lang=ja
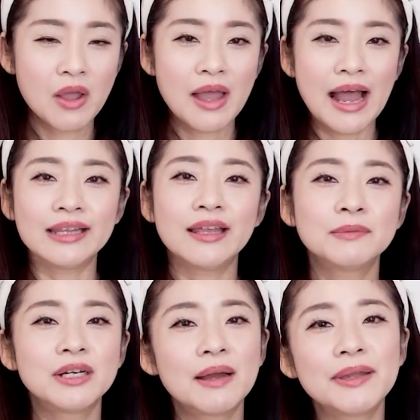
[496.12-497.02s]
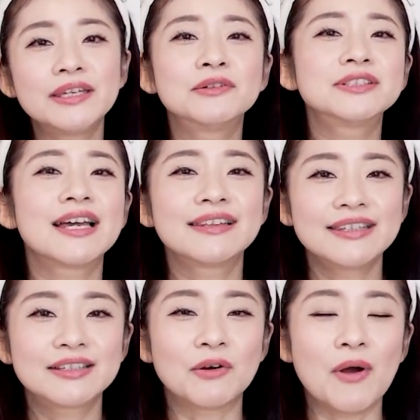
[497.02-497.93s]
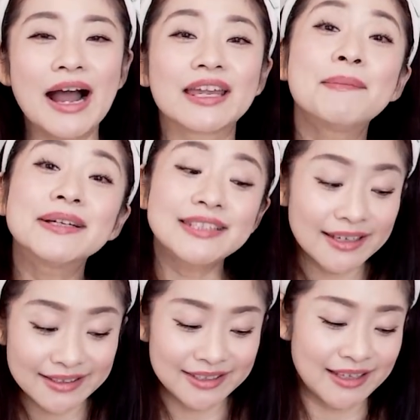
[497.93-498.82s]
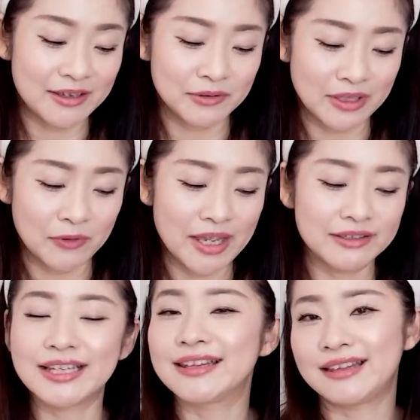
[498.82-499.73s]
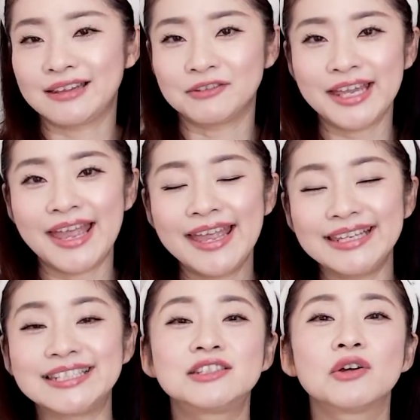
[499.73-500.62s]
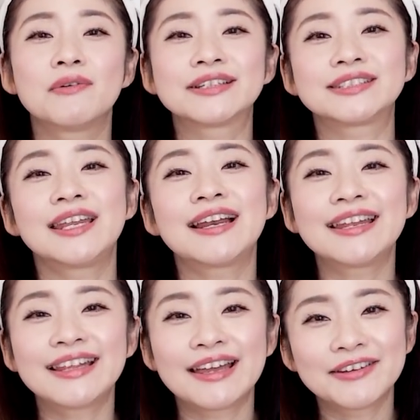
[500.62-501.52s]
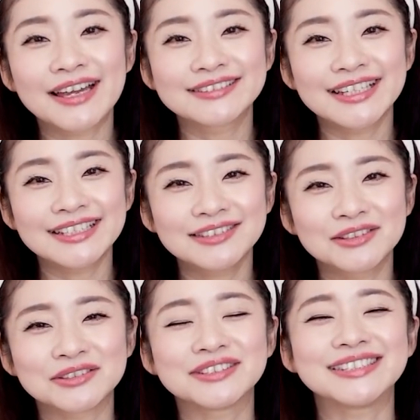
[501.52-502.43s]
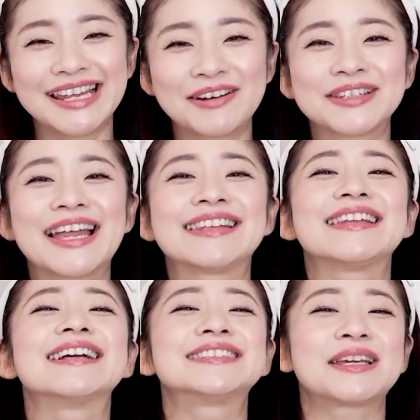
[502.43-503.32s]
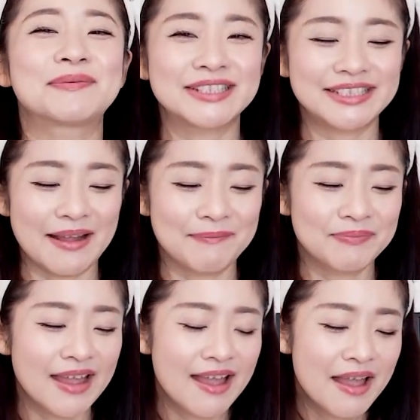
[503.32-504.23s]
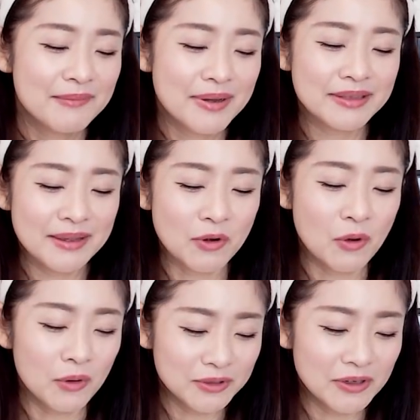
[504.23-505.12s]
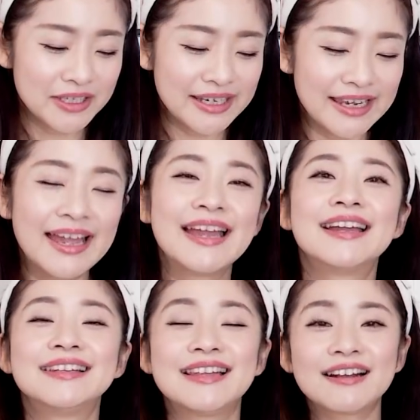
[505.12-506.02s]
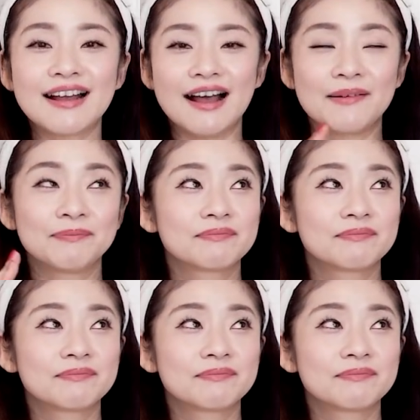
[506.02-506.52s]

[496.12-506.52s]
花村紅夫さんにこう励まされてきたようなお役だったので、一生忘れられないお役ですというふうにね、答えていらっしゃいました。まあでも本当になんか